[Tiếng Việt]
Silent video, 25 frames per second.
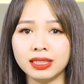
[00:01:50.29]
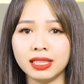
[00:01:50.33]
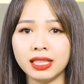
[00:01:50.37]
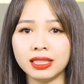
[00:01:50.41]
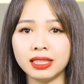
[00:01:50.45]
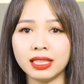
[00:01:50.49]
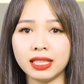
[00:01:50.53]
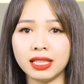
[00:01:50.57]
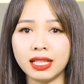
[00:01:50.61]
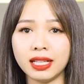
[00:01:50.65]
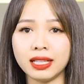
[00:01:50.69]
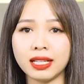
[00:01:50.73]

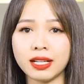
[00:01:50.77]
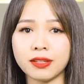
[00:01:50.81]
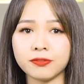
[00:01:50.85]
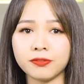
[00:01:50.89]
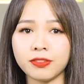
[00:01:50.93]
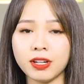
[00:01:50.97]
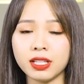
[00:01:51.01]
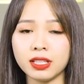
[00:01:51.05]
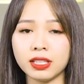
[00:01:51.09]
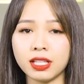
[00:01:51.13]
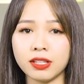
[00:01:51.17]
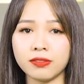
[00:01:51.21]
khi tỷ lệ lạm
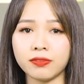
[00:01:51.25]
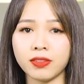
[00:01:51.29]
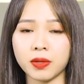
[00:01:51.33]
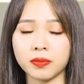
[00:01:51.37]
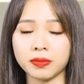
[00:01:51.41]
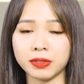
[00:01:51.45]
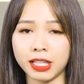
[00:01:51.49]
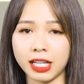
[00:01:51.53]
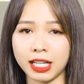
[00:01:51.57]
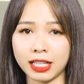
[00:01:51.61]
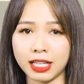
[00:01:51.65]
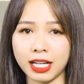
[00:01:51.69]
phát kỳ
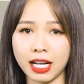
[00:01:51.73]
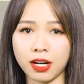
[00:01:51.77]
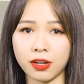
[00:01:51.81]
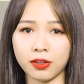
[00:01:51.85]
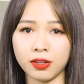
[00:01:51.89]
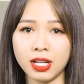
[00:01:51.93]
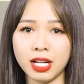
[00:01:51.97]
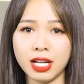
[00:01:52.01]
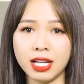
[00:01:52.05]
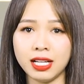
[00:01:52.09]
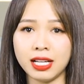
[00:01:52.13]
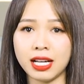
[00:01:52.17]
vọng càng
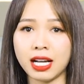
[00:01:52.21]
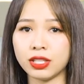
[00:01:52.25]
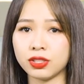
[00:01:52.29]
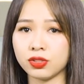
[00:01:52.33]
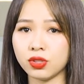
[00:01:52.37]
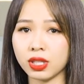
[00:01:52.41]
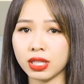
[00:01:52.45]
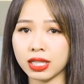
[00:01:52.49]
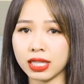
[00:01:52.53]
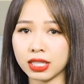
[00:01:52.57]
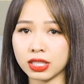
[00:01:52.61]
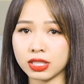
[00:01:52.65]
cao, lãi
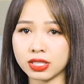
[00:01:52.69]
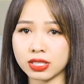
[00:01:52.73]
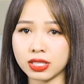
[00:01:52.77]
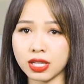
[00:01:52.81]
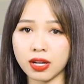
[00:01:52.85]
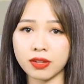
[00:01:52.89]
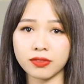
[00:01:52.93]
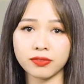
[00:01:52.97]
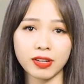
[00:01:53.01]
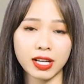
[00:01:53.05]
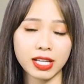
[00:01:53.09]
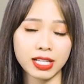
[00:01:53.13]
suất
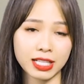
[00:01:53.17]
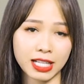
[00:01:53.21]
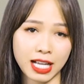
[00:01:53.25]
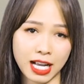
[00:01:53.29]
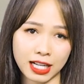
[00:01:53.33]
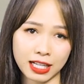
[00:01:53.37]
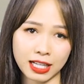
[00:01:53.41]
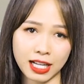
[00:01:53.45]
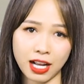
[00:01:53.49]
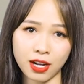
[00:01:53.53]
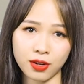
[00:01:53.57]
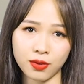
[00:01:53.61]
cho vay
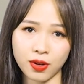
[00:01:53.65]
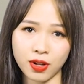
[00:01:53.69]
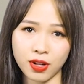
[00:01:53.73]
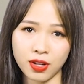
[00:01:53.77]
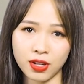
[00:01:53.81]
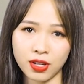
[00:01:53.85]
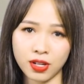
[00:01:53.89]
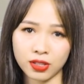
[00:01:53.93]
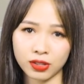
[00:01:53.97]
càng cao.